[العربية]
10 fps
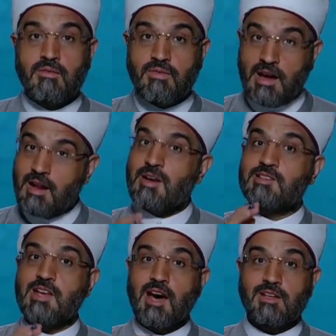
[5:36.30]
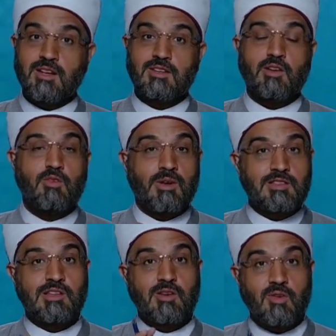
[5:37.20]
فأنا بنصح حضرتك
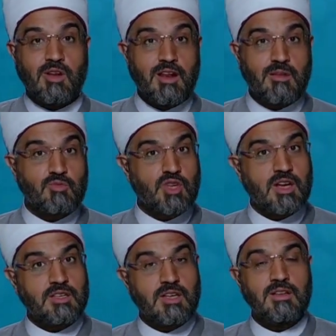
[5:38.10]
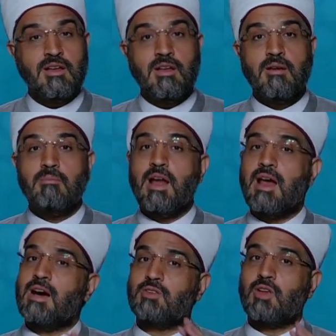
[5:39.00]
وبنصح كل المشاهدين
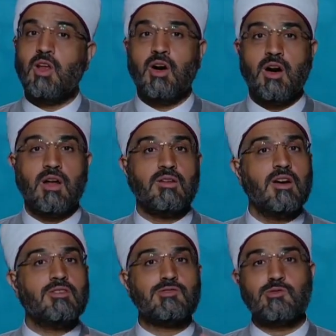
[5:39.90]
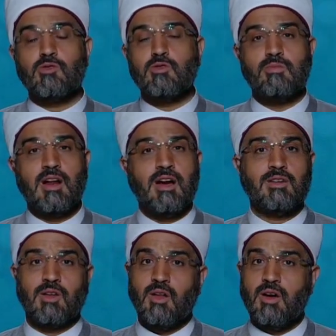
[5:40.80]
بلاها طلاق الله يستركم بلاها
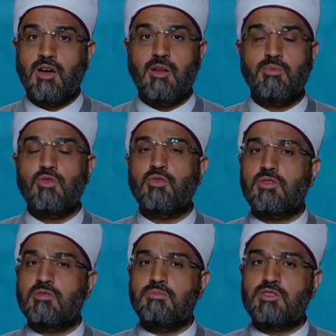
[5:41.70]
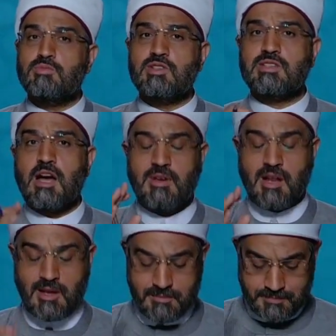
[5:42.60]
طلاق البيوت مش مستحملة